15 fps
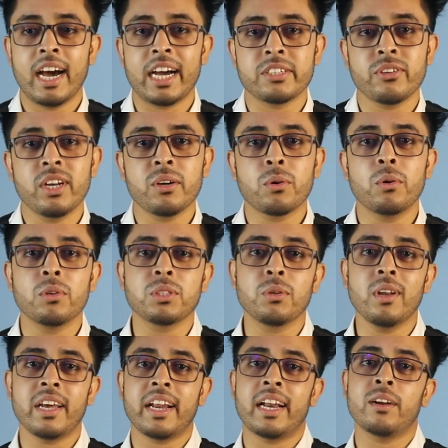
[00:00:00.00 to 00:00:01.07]
আসলে
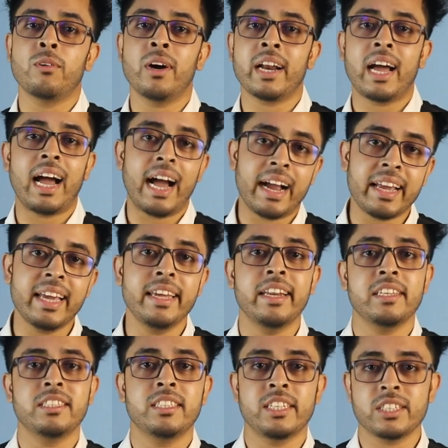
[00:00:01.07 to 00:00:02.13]
কোর্সগুলো রান হওয়ার আগেই
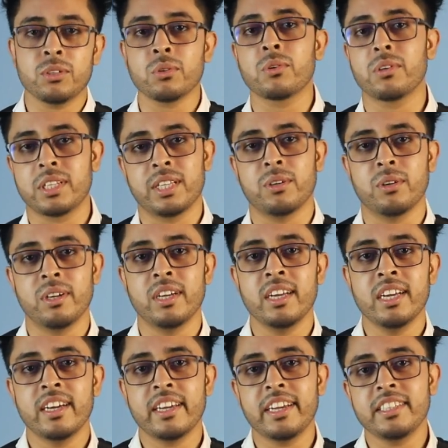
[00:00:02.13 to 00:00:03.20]
রেজিস্ট্রেশন করতে হয়
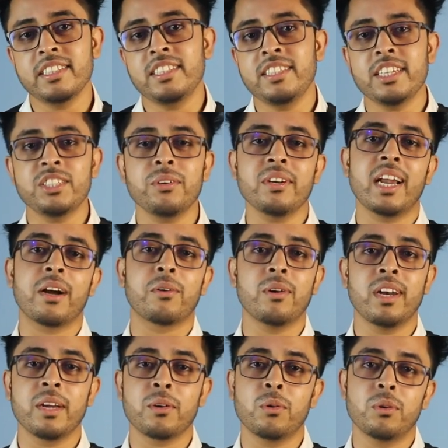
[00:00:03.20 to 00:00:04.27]
রেজিস্ট্রেশন না
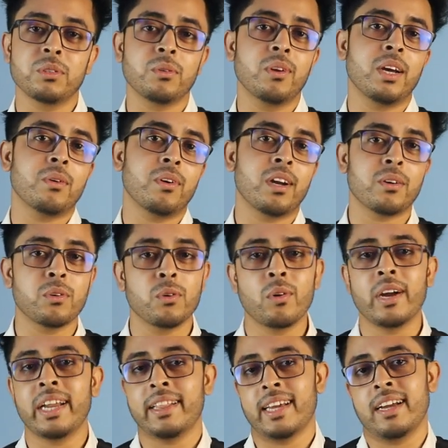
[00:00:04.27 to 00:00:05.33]
করলে কোর্সগুলো করার কোনো
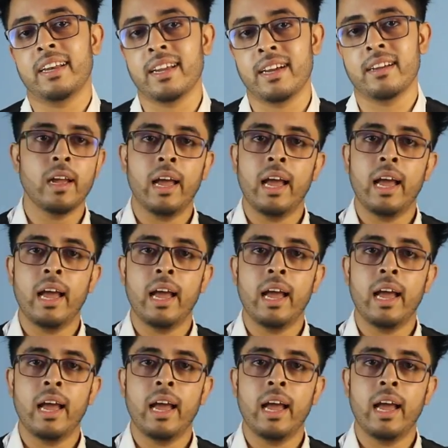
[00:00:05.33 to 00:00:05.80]
ওয়ে থাকে না